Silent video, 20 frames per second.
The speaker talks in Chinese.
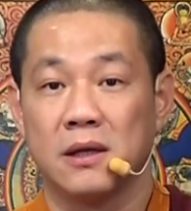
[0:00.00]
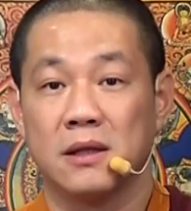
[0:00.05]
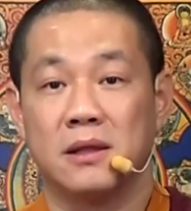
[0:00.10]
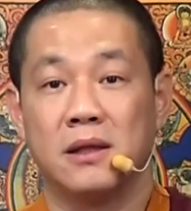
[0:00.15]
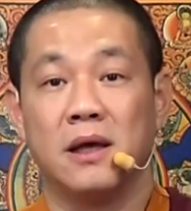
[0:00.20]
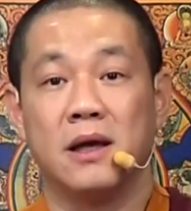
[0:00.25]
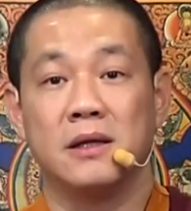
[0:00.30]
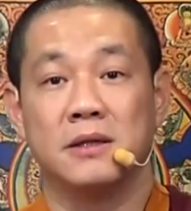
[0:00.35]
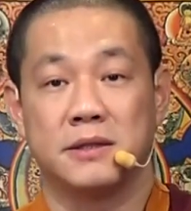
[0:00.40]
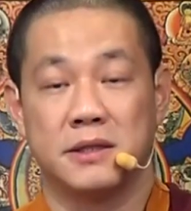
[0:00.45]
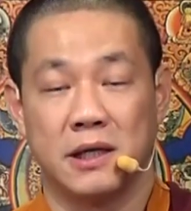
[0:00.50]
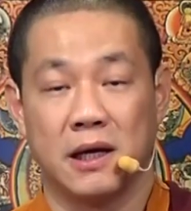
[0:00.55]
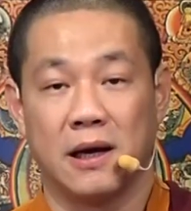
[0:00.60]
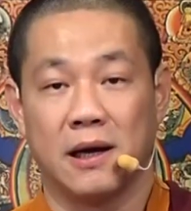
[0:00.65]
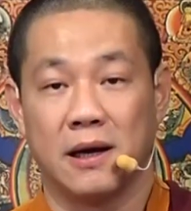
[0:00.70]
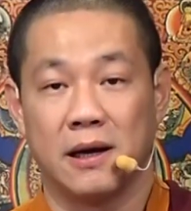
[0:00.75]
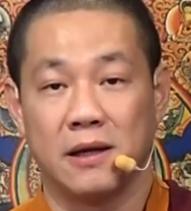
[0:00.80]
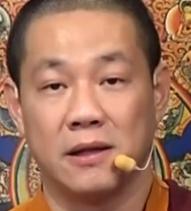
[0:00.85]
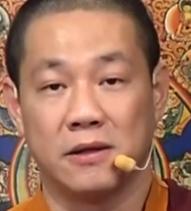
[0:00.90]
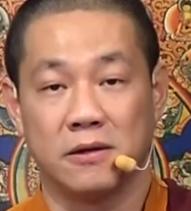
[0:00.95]
大
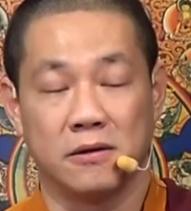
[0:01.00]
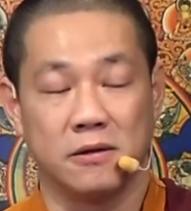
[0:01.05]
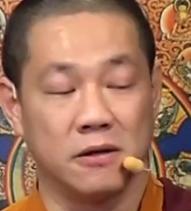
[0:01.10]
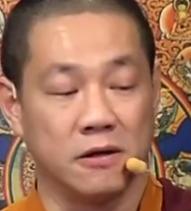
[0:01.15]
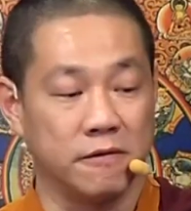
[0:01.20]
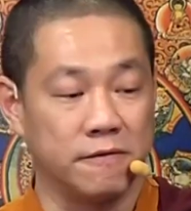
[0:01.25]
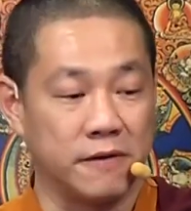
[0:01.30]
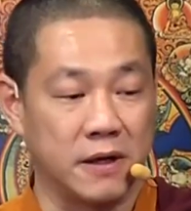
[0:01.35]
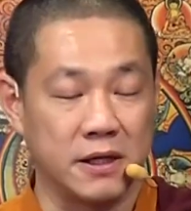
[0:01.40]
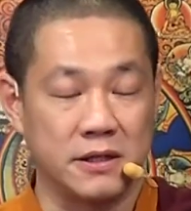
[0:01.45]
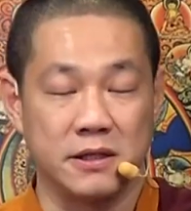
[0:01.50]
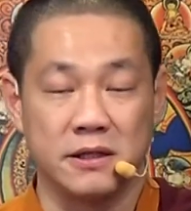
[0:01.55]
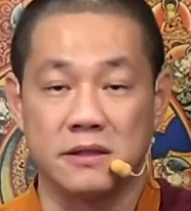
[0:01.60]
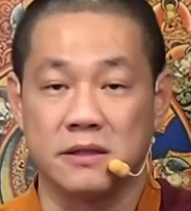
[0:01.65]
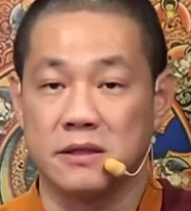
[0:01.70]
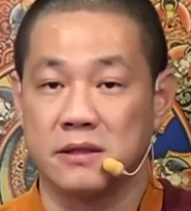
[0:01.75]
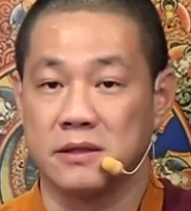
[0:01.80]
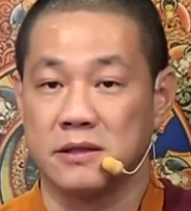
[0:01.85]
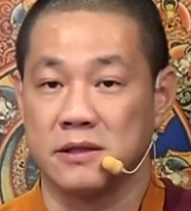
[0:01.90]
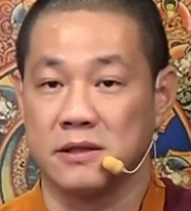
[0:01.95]
家都能发现
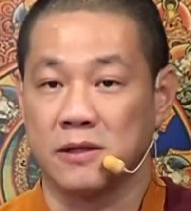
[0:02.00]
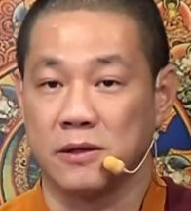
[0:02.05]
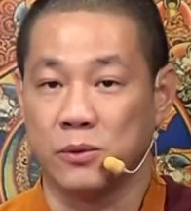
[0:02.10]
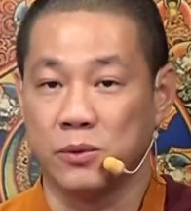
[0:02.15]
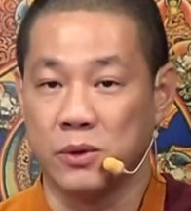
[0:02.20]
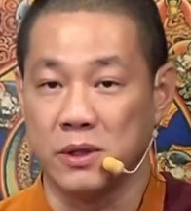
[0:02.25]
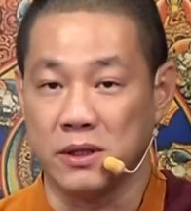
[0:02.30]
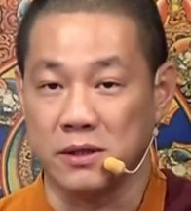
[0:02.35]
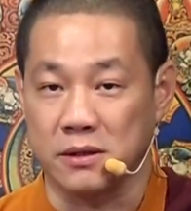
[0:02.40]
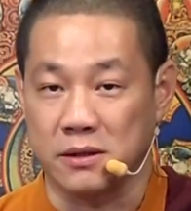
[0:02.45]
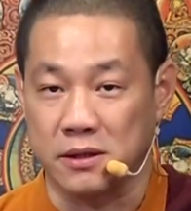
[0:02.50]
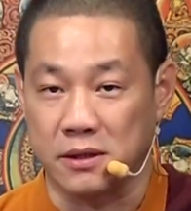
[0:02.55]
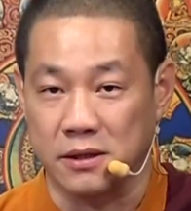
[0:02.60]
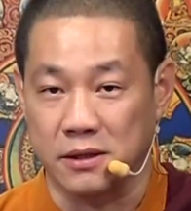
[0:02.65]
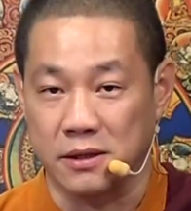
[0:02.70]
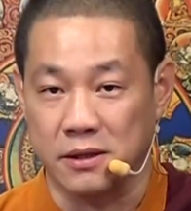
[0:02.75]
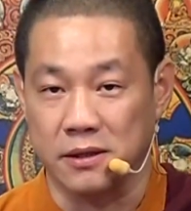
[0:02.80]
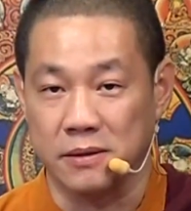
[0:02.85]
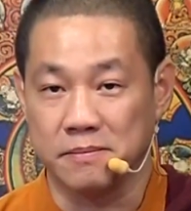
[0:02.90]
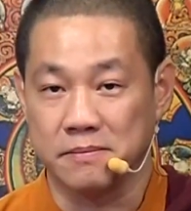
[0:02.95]
自己的问
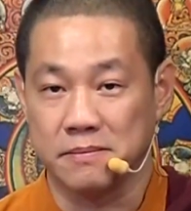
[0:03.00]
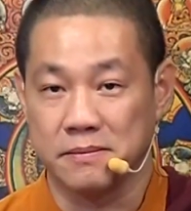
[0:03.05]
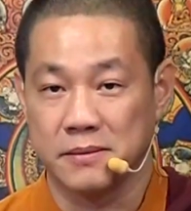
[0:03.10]
题，